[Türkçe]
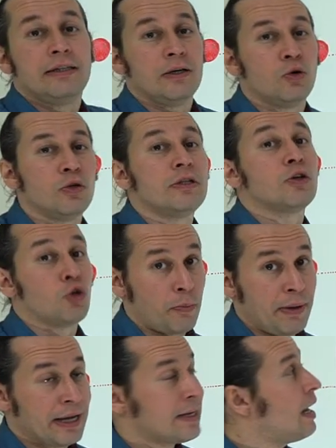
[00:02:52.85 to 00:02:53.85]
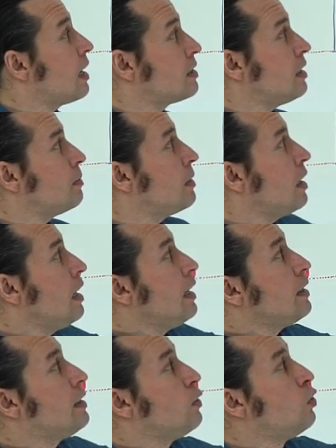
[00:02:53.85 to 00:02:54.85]
Die Hunde köpekler değil mi?
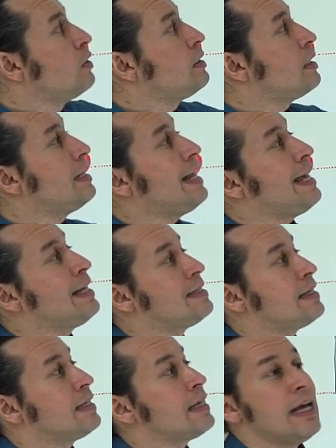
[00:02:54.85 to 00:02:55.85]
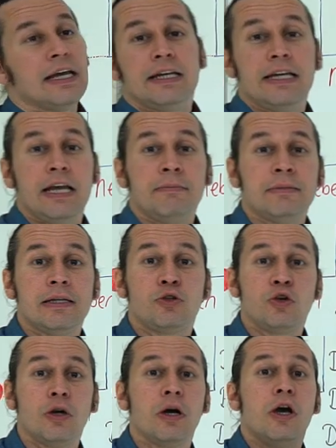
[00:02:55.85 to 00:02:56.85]
Die Hunde legen sich neben die
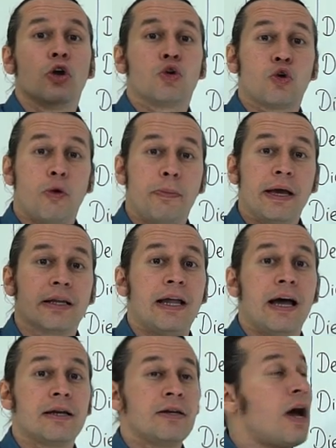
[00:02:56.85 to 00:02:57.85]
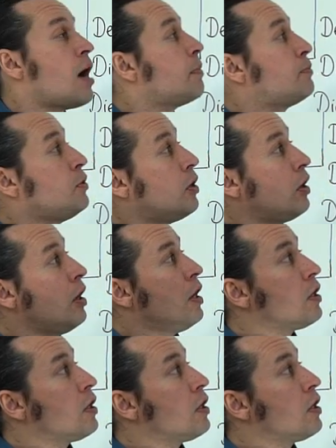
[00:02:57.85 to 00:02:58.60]
Tür. Köpekler ne yapıyor?